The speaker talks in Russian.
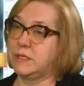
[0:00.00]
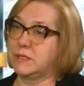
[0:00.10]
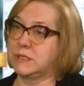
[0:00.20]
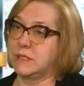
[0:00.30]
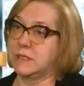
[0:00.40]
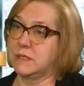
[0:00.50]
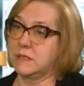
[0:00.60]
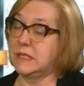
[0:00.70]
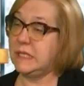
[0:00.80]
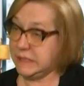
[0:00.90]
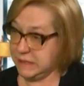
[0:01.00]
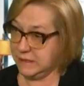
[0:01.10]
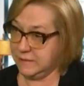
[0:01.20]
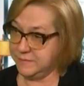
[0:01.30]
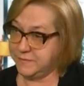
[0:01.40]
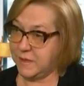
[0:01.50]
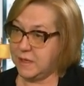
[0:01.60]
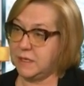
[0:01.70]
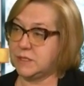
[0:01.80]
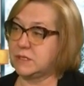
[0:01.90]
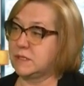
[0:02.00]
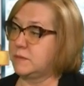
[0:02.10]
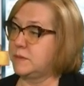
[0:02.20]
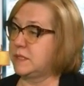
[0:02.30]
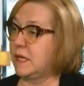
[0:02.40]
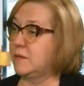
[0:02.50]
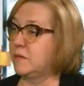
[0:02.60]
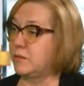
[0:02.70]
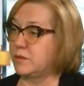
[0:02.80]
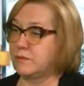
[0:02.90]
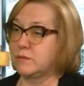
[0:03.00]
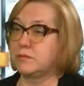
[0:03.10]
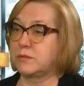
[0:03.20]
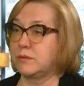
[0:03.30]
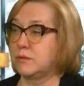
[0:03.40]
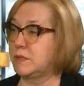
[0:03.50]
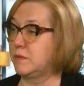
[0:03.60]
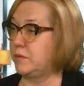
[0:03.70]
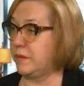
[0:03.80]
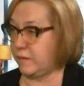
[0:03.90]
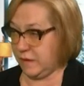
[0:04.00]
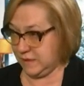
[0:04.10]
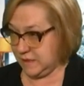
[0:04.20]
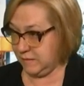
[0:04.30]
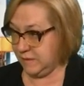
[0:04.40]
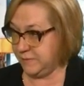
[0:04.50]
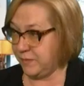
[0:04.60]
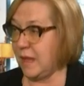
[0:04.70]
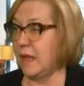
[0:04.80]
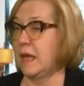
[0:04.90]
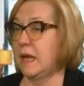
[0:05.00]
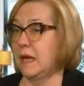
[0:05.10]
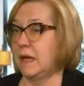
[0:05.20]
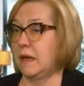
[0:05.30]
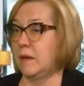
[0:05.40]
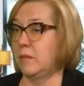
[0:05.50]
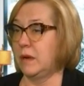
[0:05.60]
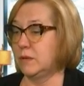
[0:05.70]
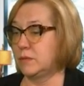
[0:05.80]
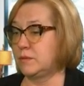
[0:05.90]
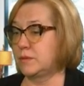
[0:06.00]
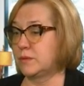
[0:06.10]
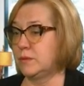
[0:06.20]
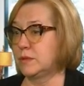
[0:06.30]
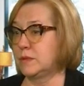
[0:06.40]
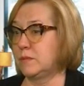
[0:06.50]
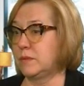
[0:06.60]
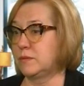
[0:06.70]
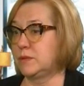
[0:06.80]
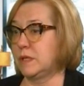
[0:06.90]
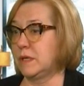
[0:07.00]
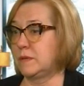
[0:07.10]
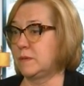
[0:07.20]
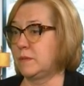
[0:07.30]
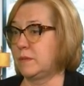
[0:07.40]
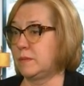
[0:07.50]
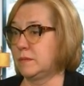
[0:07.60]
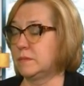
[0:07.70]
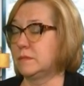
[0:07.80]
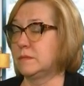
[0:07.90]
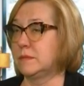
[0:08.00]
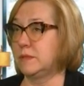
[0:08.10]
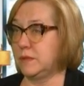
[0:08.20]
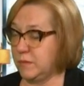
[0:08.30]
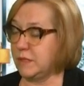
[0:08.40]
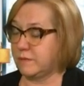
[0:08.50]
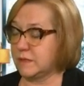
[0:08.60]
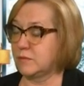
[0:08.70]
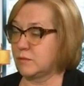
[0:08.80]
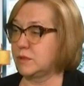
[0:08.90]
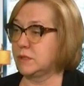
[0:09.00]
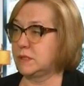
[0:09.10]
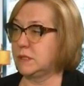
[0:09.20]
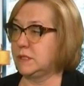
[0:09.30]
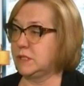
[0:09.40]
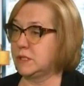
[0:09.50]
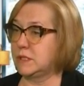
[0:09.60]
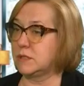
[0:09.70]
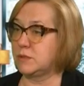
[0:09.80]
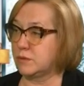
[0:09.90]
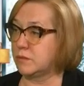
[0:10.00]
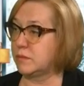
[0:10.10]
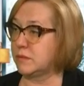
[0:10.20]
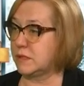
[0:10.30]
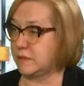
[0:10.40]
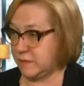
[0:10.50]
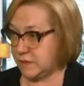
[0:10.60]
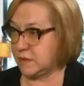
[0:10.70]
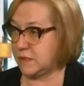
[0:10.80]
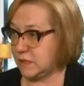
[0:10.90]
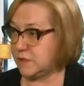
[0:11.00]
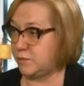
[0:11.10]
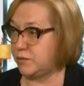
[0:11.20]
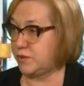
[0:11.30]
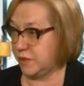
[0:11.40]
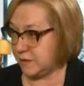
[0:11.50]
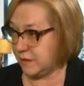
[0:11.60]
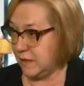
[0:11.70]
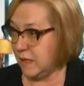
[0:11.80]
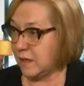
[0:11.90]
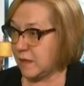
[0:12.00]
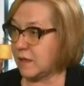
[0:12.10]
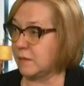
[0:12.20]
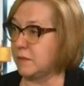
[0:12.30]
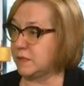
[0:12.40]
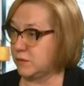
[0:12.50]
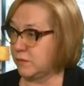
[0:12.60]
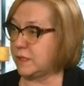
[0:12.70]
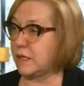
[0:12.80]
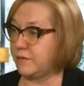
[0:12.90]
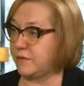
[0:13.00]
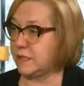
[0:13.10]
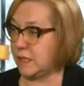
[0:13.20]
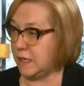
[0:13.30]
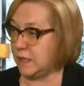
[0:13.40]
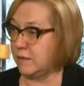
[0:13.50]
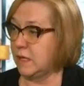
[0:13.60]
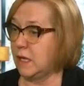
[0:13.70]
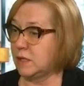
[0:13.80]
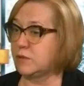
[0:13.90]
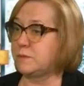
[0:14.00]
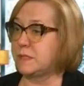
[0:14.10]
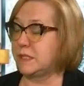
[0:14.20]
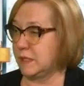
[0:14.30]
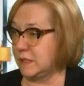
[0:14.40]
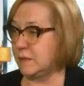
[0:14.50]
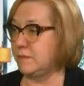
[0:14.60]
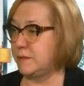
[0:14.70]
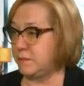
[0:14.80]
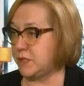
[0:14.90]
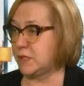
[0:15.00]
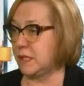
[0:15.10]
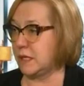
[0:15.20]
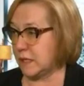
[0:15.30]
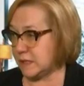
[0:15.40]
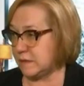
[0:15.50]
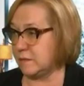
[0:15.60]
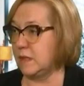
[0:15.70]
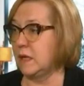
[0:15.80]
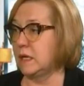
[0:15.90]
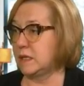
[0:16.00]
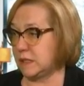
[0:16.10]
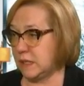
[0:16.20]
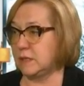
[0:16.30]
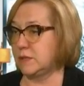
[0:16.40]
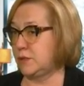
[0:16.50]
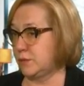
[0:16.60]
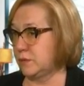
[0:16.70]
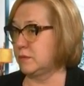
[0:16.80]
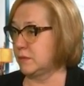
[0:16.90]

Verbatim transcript: лечится длительно, лечится специальными противотуберкулезными препаратами. А, больной туберкулезом получает имеет возможность лечиться за счет, соответственно, средств бюджета, как областного, так и федерального. То есть пациенты обеспечены лекарствами за счет